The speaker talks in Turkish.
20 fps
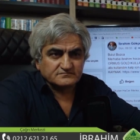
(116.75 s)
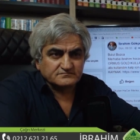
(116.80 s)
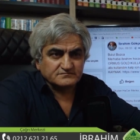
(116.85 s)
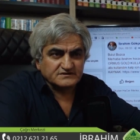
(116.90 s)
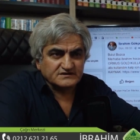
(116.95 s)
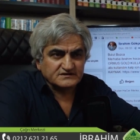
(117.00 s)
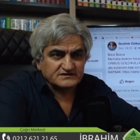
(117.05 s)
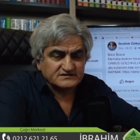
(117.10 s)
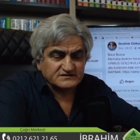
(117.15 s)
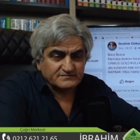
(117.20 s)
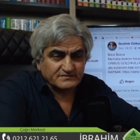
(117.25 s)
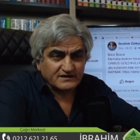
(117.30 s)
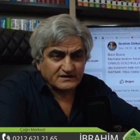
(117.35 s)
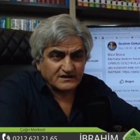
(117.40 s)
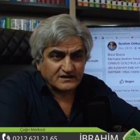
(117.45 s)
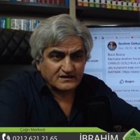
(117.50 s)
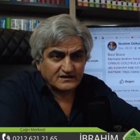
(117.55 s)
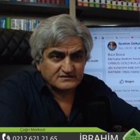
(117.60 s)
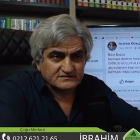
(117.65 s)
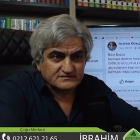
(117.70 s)
Birisi
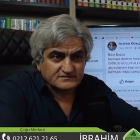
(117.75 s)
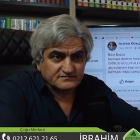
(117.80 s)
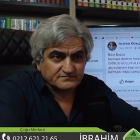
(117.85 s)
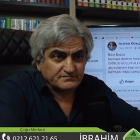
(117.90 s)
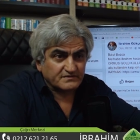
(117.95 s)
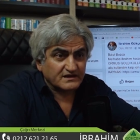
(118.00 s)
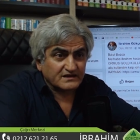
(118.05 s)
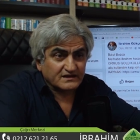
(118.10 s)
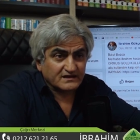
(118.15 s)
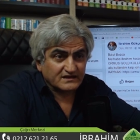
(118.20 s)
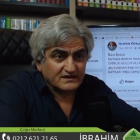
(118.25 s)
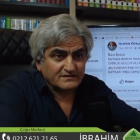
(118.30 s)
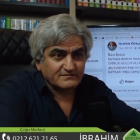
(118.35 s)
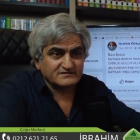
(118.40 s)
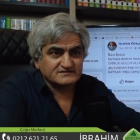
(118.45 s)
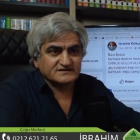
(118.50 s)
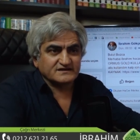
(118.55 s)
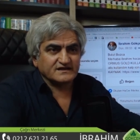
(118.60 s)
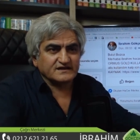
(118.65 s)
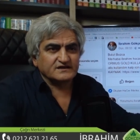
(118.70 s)
belgelesin.
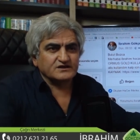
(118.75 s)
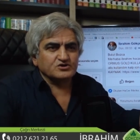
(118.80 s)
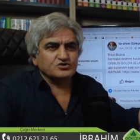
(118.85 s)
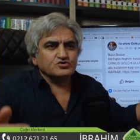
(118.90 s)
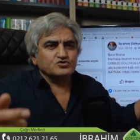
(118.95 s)
Belgeleyemez. Neden?